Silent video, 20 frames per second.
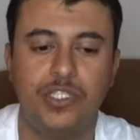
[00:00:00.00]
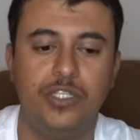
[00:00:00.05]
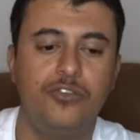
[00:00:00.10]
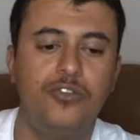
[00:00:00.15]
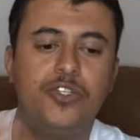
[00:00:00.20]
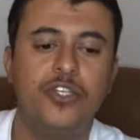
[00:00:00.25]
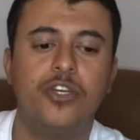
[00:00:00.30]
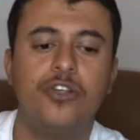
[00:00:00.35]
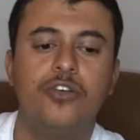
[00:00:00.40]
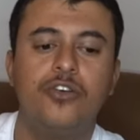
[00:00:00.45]

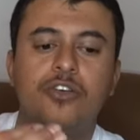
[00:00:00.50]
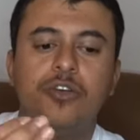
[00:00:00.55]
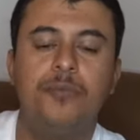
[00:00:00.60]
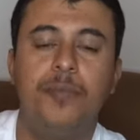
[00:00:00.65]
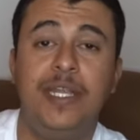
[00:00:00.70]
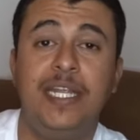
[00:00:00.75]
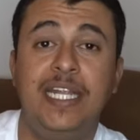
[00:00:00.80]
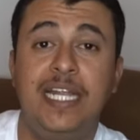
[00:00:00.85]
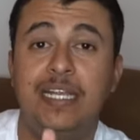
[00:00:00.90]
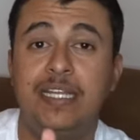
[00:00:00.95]
ننتقل لكم
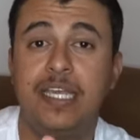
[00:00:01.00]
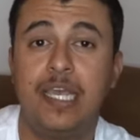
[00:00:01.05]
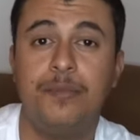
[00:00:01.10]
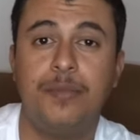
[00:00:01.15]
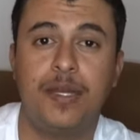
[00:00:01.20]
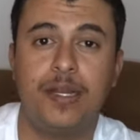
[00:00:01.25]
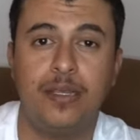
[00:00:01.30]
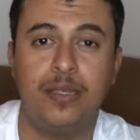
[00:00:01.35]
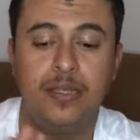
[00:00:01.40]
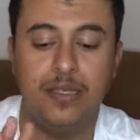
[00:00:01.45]
بعدين عن
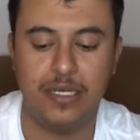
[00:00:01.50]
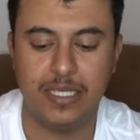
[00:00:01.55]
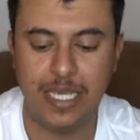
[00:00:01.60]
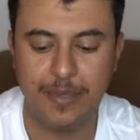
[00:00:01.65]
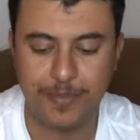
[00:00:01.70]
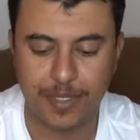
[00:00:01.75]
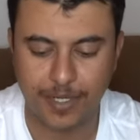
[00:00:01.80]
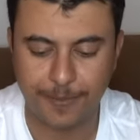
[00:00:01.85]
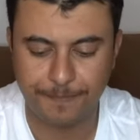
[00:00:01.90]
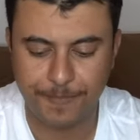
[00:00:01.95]
الكاميرا
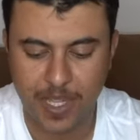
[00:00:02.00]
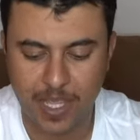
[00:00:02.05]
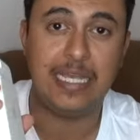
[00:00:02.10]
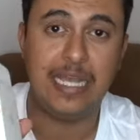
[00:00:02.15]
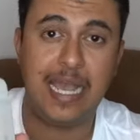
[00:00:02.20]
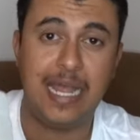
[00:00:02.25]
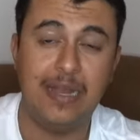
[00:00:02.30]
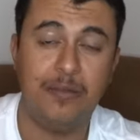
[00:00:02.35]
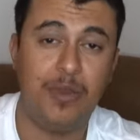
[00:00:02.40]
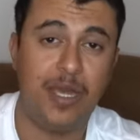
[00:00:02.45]
الكاميرا
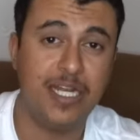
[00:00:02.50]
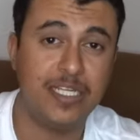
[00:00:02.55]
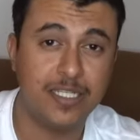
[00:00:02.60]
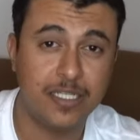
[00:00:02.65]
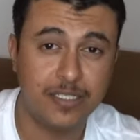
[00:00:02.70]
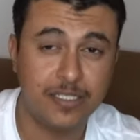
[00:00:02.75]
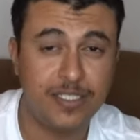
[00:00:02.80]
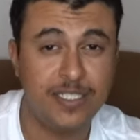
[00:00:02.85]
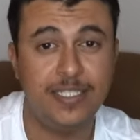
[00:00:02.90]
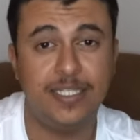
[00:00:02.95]
على المعالجات
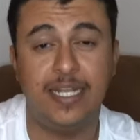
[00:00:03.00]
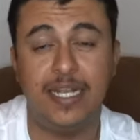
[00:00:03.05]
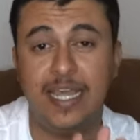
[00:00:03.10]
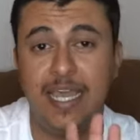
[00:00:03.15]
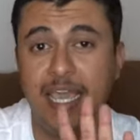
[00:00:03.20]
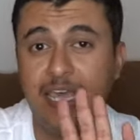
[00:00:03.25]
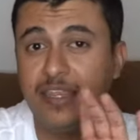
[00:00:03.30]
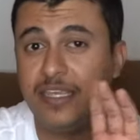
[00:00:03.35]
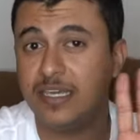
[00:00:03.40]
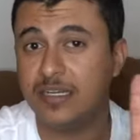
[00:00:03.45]
الجديده
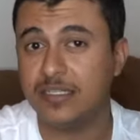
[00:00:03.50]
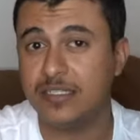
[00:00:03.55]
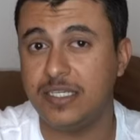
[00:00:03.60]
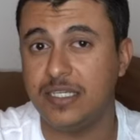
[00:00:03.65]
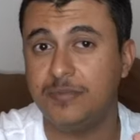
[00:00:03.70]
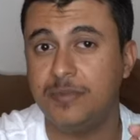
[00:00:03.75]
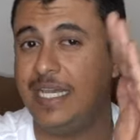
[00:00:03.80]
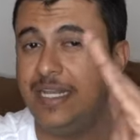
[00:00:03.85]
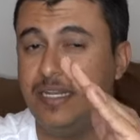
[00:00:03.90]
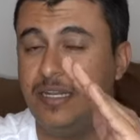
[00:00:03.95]
الاي
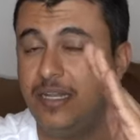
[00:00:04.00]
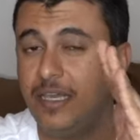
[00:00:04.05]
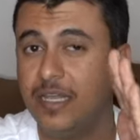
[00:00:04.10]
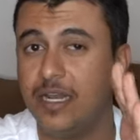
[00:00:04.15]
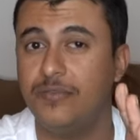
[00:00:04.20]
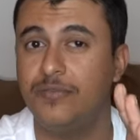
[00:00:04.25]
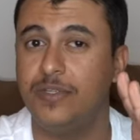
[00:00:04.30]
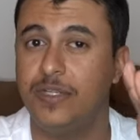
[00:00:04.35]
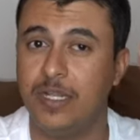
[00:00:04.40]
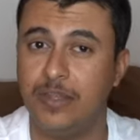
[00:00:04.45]
13 يعني ال
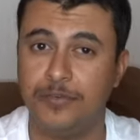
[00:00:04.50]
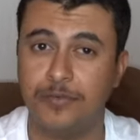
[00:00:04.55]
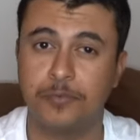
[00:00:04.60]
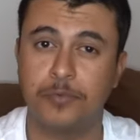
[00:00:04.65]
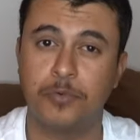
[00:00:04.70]
11 11